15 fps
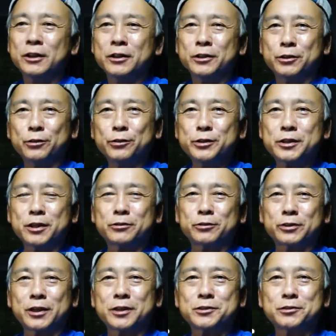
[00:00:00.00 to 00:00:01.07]
400
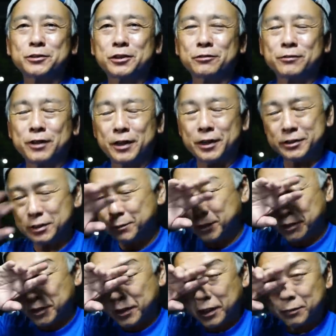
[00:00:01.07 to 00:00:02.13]
の単焦点は初め
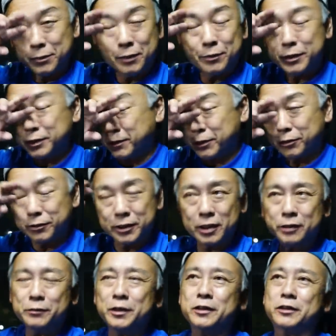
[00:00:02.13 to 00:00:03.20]
てで、今までは 400mm
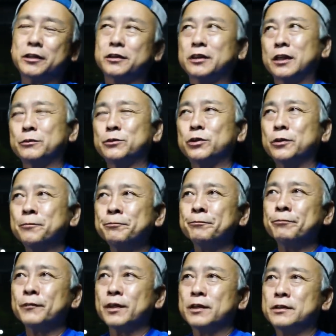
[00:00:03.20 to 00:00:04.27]
って言ったらもう、
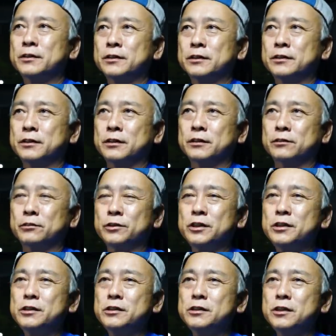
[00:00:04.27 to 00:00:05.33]
えっ、ー、と、
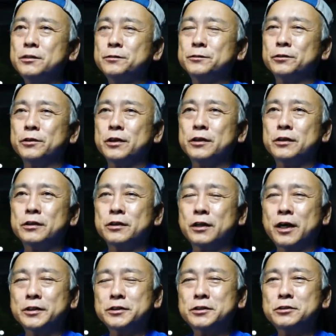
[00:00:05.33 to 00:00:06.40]
EF の8200、
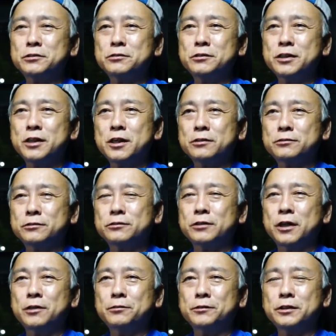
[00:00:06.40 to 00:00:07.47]

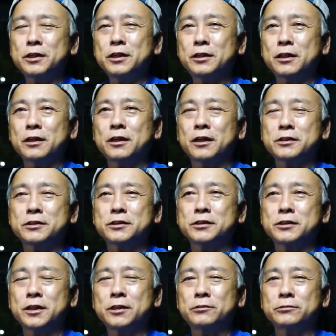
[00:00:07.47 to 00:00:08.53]

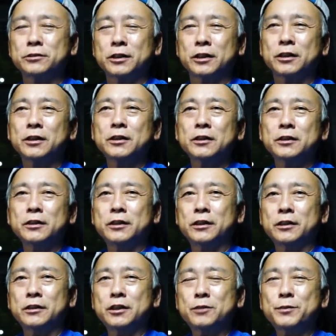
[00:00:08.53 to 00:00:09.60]
F2.8L に、
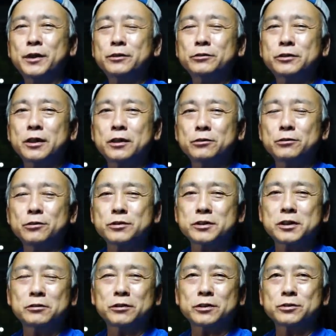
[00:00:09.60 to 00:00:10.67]
えー、2倍のテレコンを
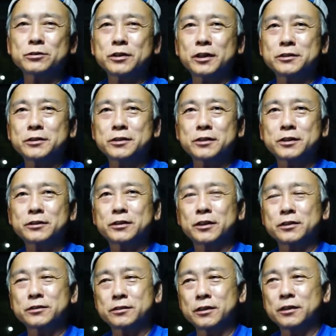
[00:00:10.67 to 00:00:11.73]
つけるとか、そんな感じで使ってた
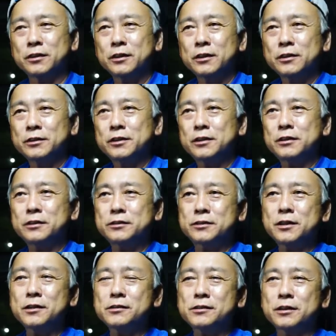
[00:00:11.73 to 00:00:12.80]
んですね。で、
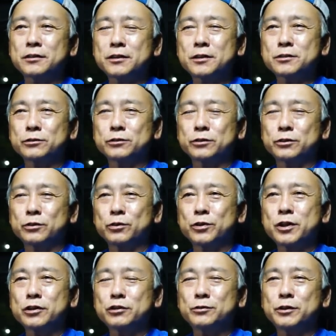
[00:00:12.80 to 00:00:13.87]
前回ね、その
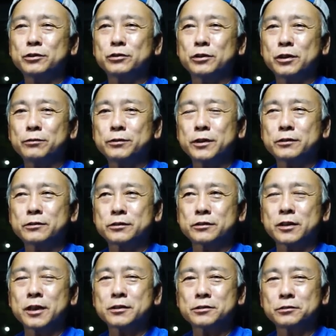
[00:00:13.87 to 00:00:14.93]
500mm の
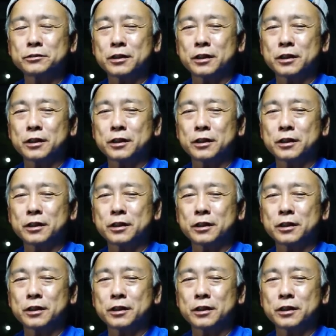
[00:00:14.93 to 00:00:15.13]
レフレックス単焦点、